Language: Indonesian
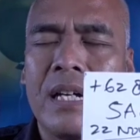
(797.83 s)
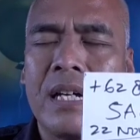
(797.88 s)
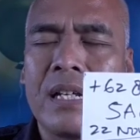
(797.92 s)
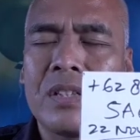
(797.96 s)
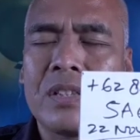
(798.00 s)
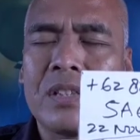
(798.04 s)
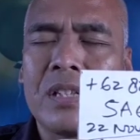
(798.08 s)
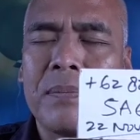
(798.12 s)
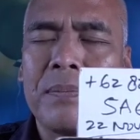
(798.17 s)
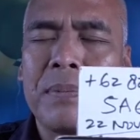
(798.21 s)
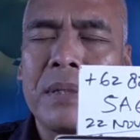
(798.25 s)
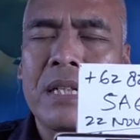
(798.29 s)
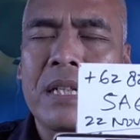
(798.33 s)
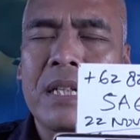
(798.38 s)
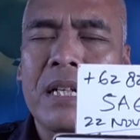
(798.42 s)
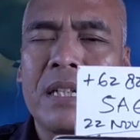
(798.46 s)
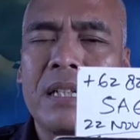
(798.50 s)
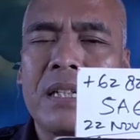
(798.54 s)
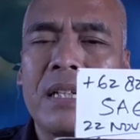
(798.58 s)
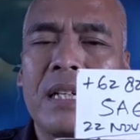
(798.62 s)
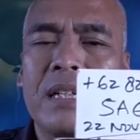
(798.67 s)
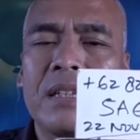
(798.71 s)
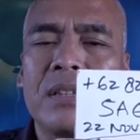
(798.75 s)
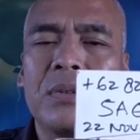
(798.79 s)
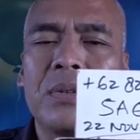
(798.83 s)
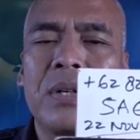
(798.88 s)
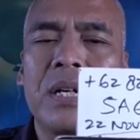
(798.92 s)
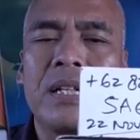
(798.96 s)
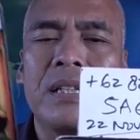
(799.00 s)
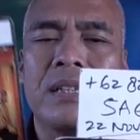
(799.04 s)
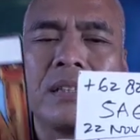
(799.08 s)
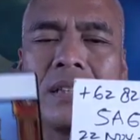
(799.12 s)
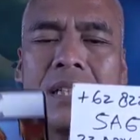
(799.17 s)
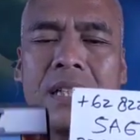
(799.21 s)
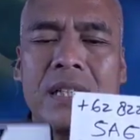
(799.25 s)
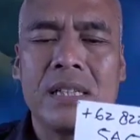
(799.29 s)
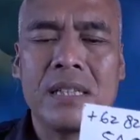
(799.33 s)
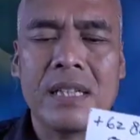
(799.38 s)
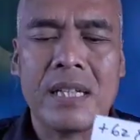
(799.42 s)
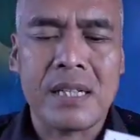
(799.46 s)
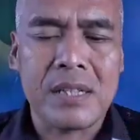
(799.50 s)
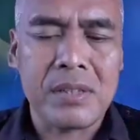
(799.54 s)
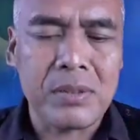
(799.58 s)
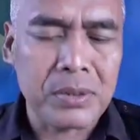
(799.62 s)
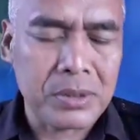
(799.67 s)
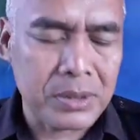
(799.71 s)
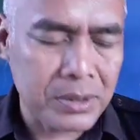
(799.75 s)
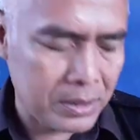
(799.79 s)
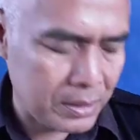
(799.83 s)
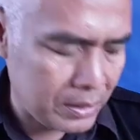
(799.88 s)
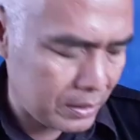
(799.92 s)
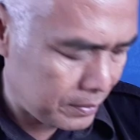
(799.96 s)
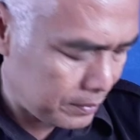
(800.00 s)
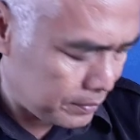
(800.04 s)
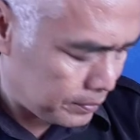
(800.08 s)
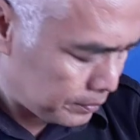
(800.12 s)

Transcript: harus lebih dekat dengan Tuhan, Sagittarius.